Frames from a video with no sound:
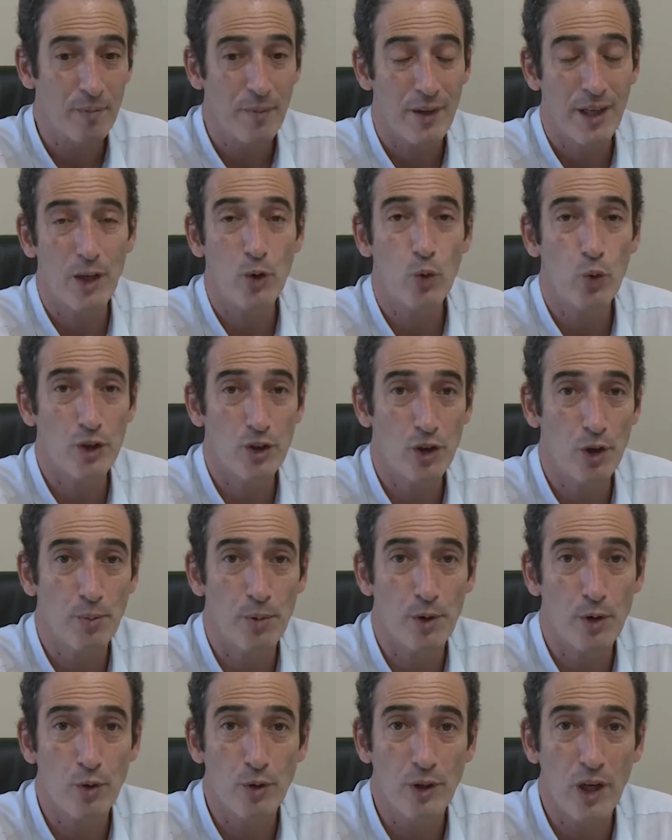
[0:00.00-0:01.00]
el juicio
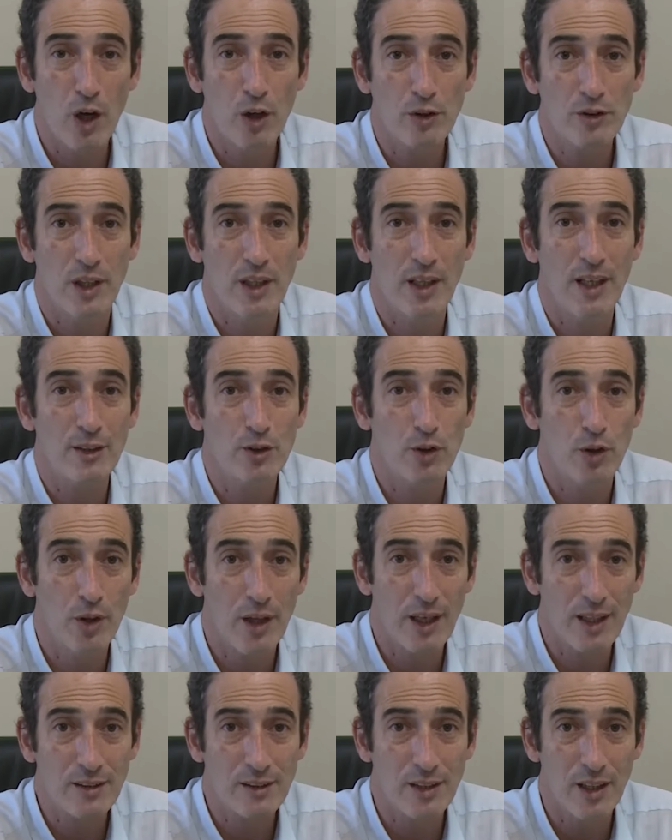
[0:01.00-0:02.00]
por jurados en la
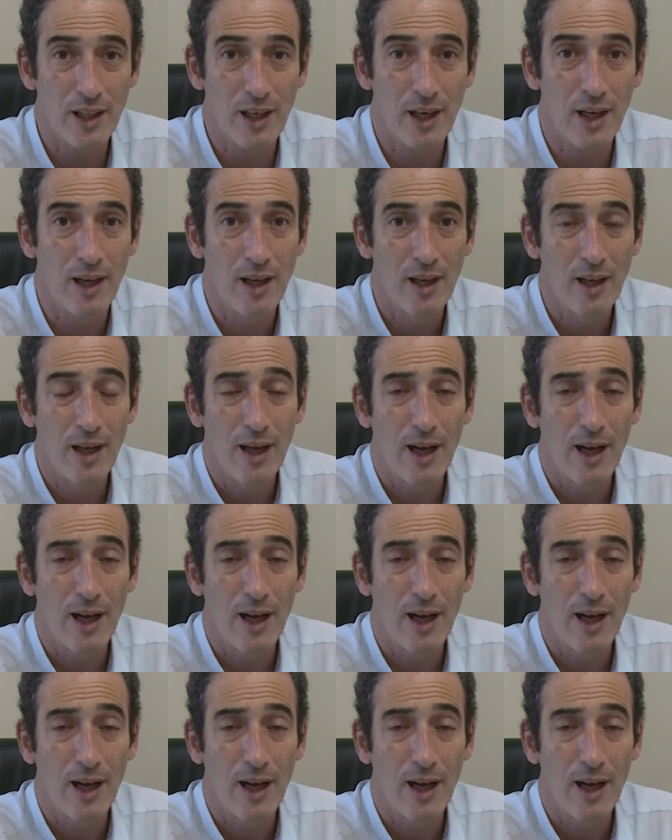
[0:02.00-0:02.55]
ciudad sea